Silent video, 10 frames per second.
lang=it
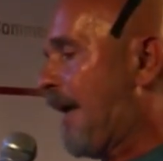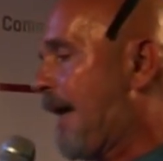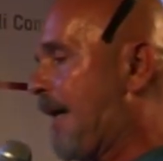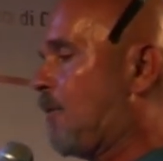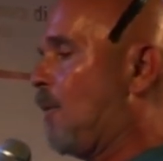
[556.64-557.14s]

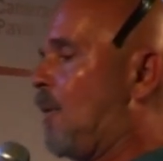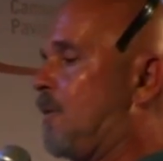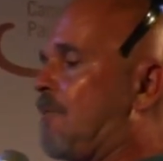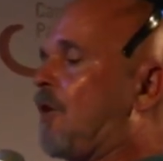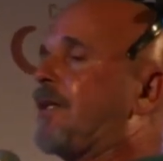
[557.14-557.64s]
Ecco,
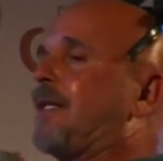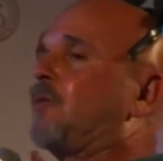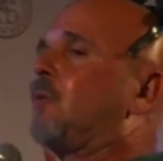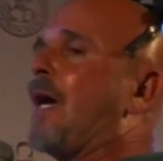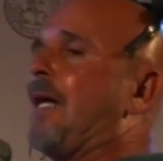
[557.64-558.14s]
una volta
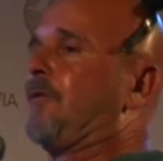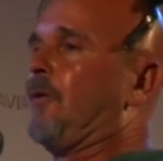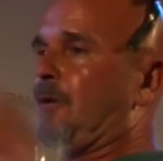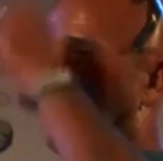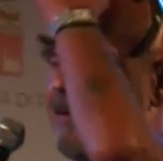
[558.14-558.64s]

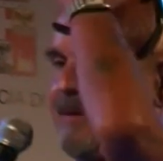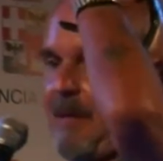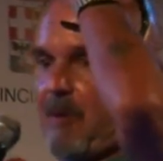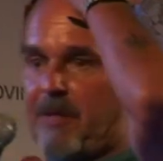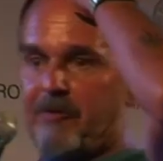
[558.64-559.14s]
catturato,
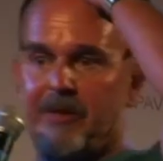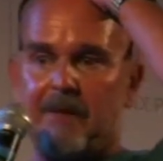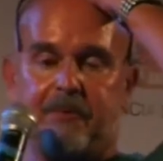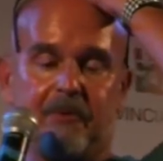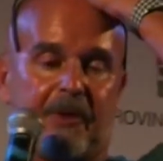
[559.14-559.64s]
dal momento che
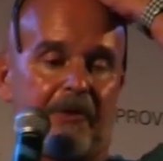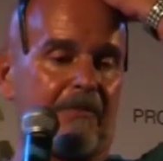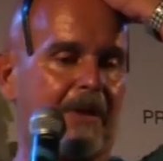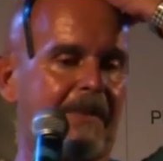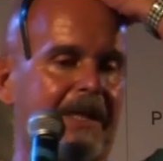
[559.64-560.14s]
appunto
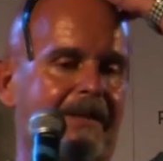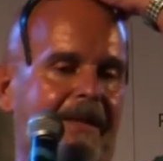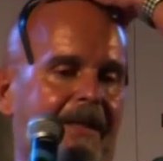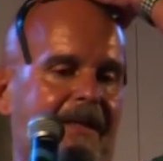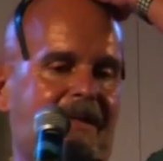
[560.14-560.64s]

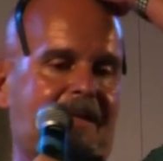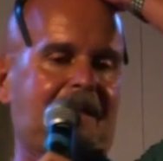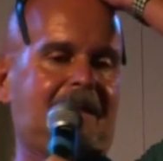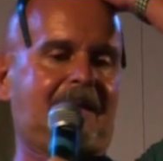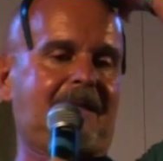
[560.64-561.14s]
normalmente
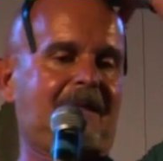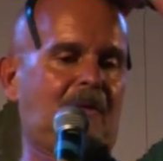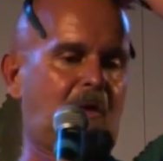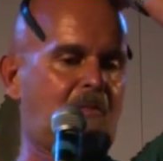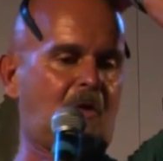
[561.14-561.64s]

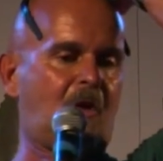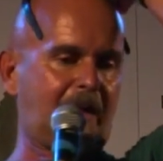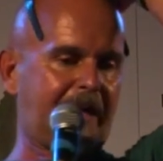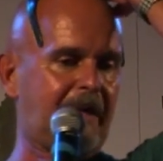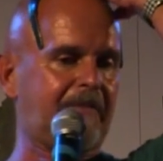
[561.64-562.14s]
l'uomo
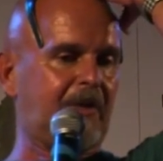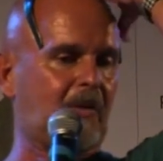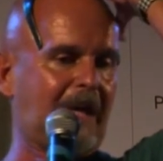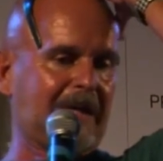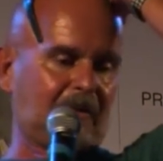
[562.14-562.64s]
Goga era
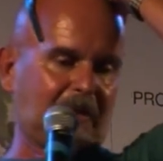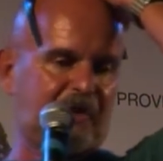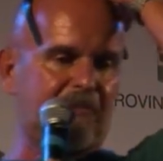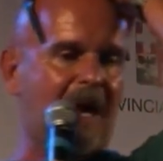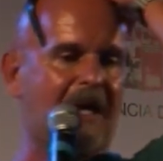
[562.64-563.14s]
abituato a
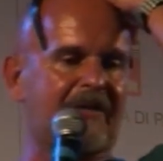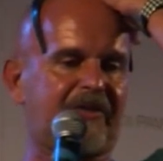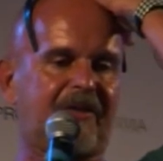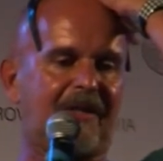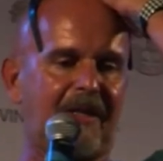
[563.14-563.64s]

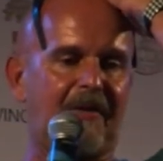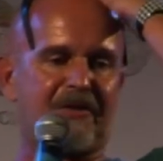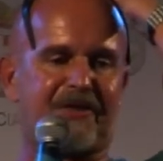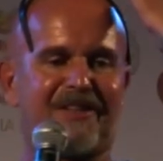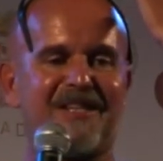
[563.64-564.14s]
cibarsi delle
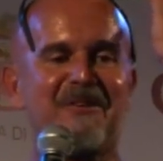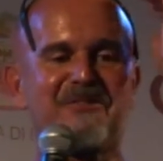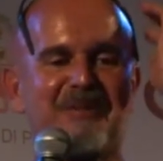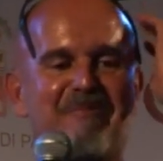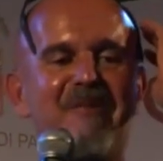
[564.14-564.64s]
ossa dei
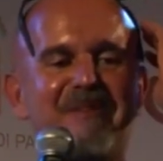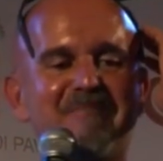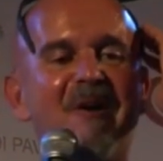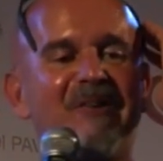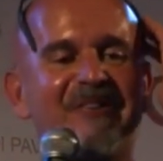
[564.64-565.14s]
nostri poveri
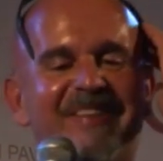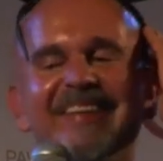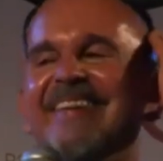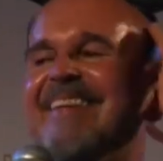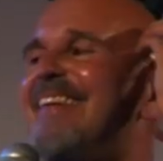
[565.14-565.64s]
morti,
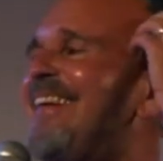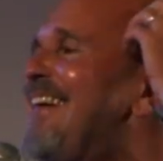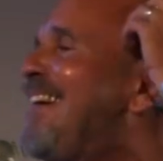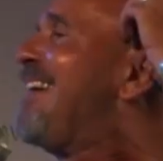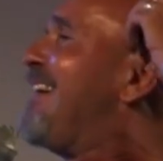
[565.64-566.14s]

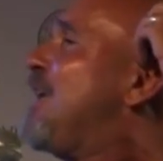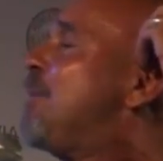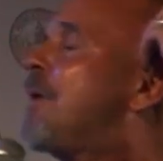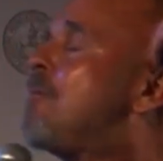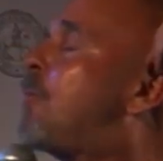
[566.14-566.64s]
il
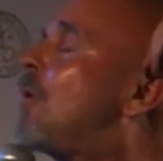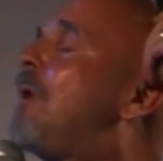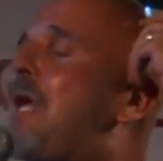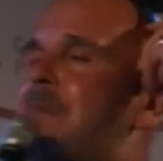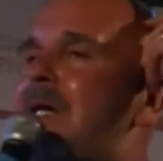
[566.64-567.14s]
primo
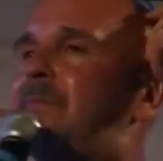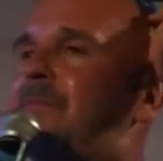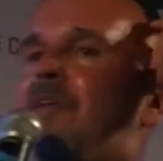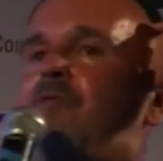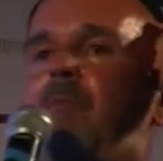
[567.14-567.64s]
problema
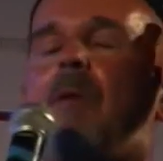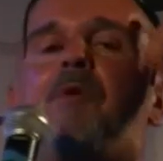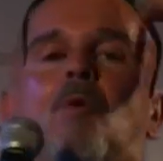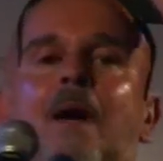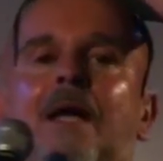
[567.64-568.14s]
fu
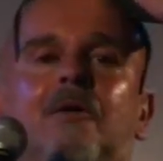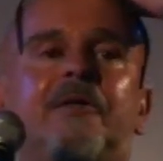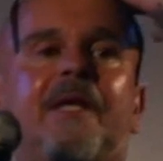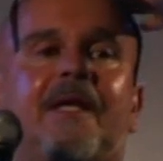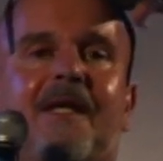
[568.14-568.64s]
proprio quello
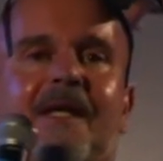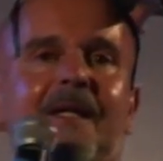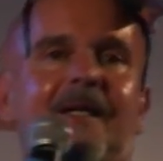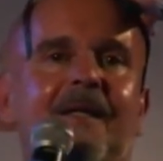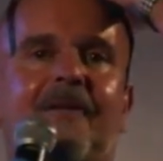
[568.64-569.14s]
di,